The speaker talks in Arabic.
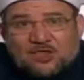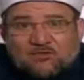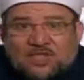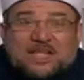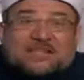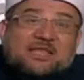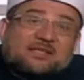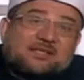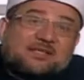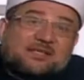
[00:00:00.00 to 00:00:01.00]
فلا
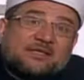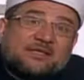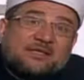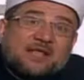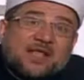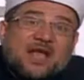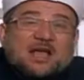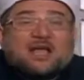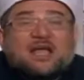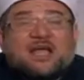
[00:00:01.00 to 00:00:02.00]
تدري
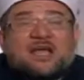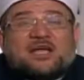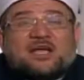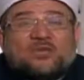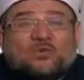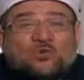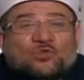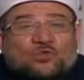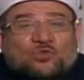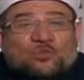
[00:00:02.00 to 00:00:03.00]
اجاءك
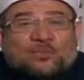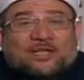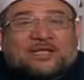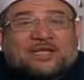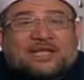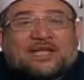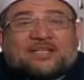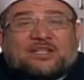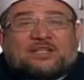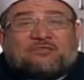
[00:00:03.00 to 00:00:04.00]
الحسن من جهه
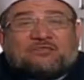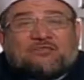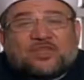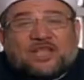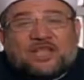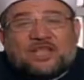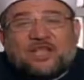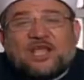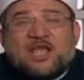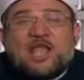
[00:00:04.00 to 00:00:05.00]
لفظه
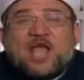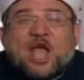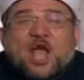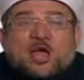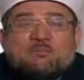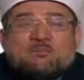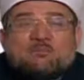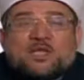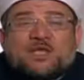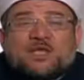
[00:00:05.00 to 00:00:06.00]

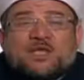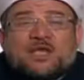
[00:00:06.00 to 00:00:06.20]
ام من